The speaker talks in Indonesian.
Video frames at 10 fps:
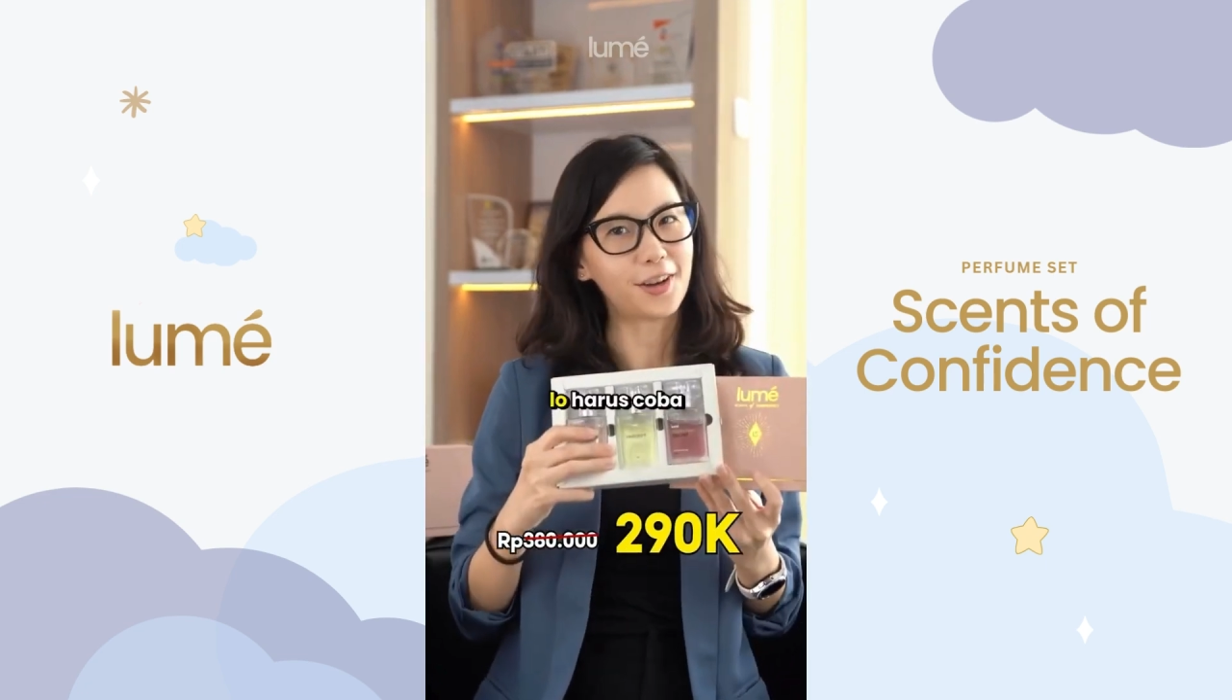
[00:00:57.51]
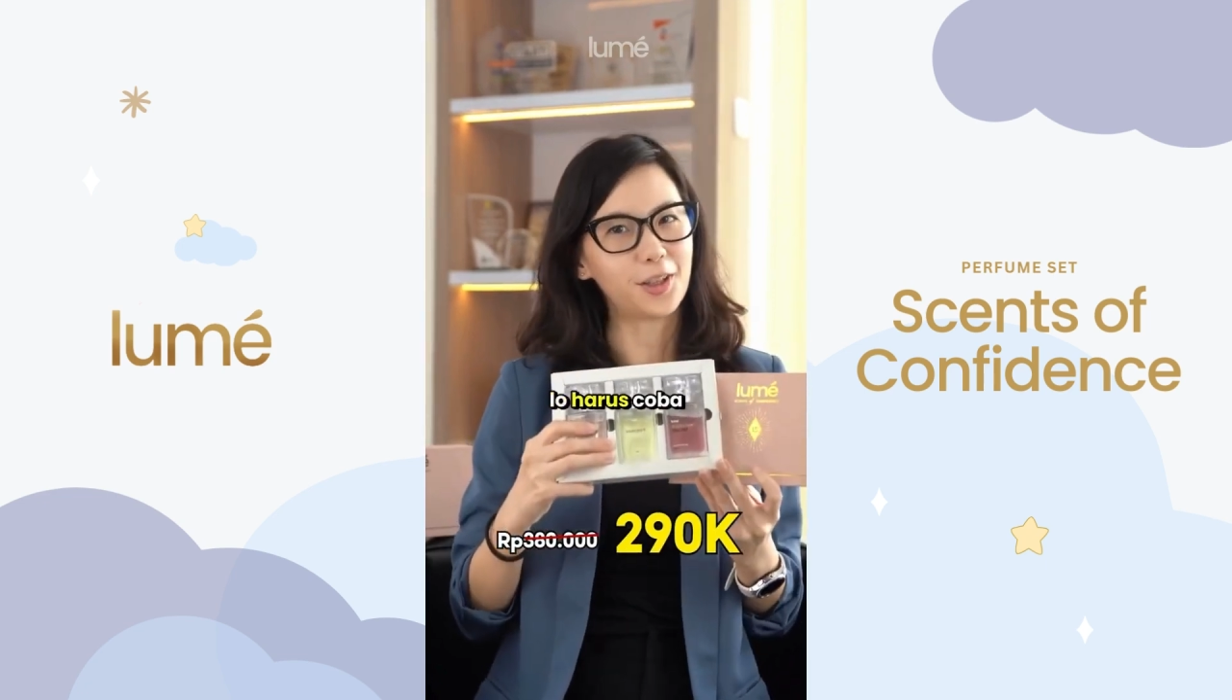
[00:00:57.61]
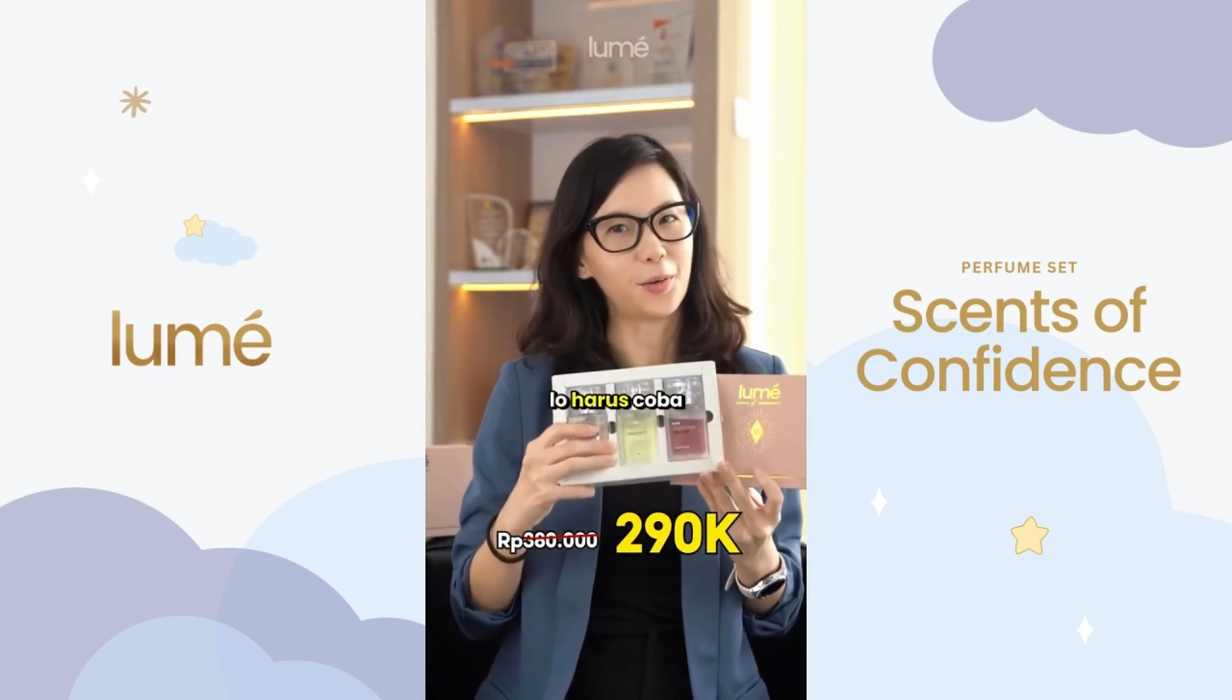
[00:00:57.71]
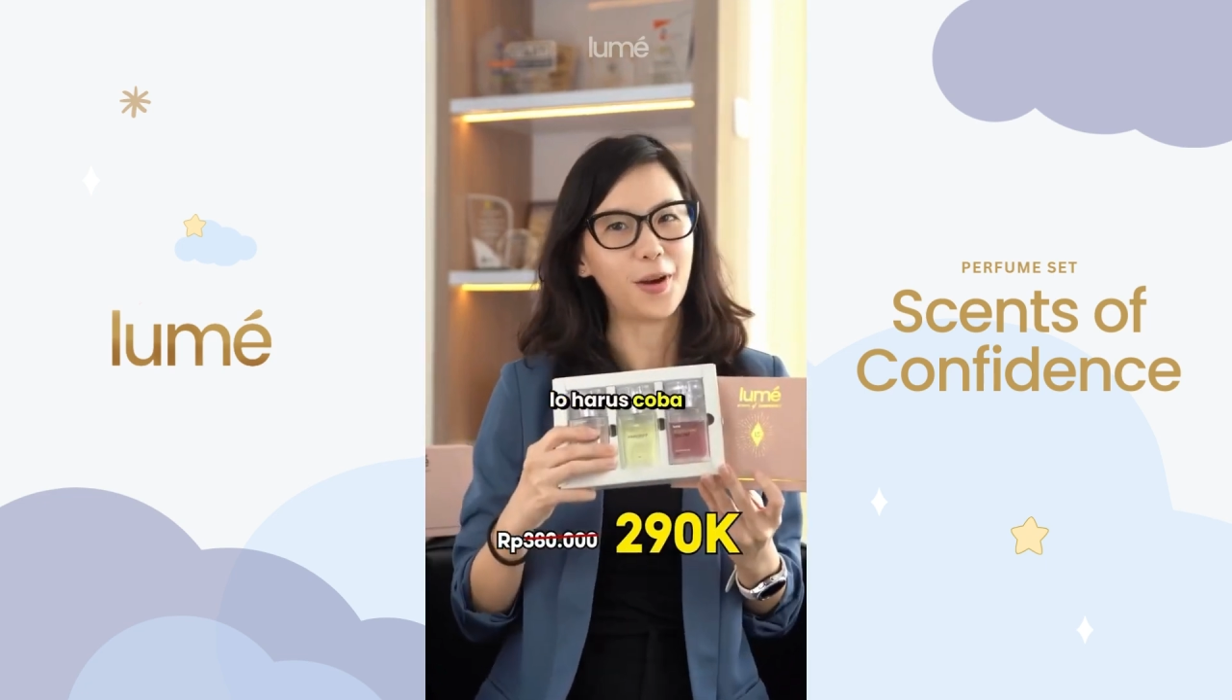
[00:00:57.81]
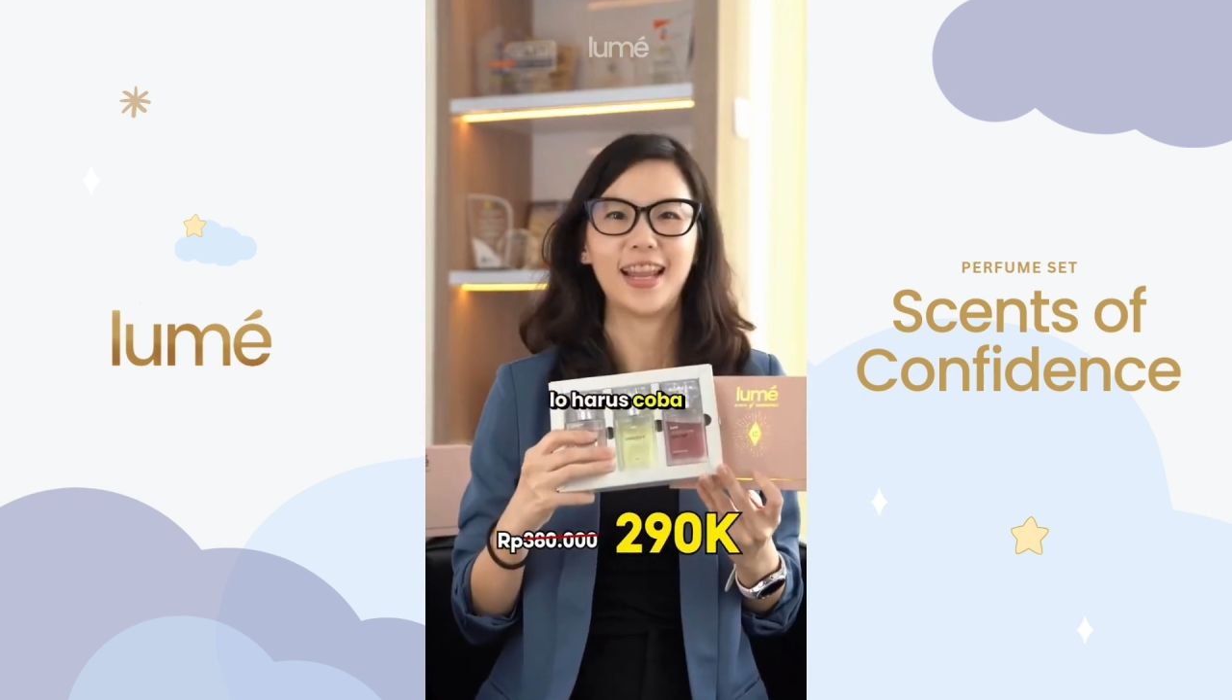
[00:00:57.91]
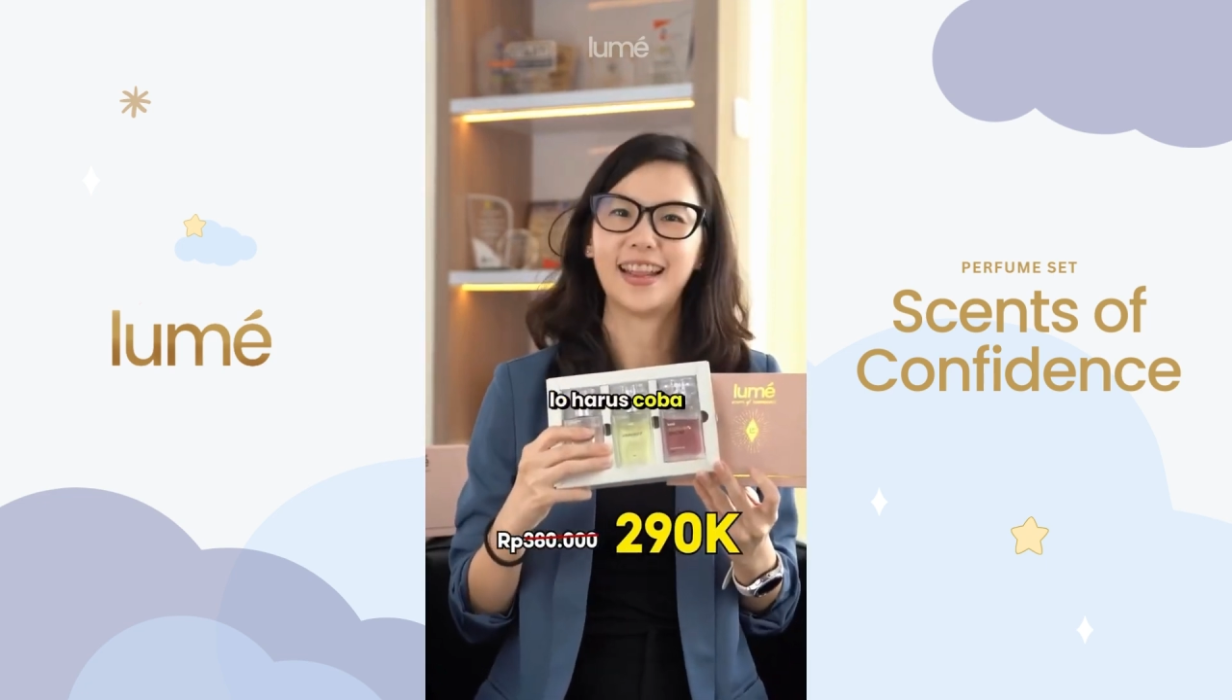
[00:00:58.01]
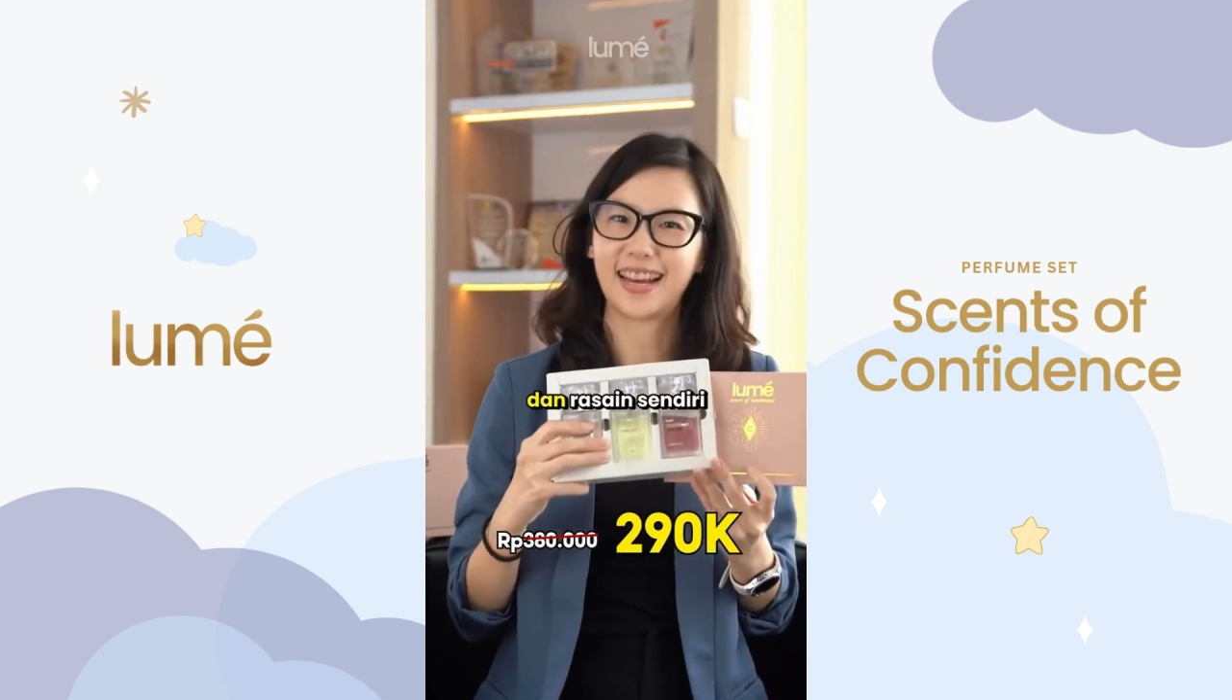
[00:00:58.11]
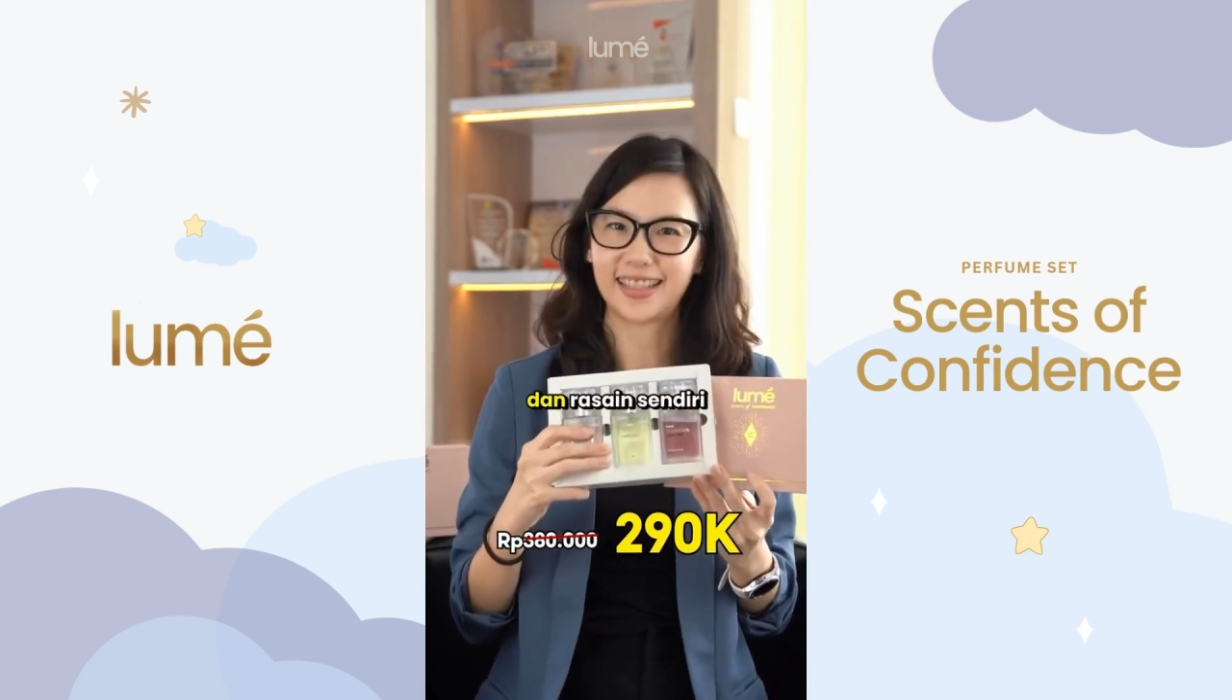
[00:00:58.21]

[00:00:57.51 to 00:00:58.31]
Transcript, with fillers: Lo harus coba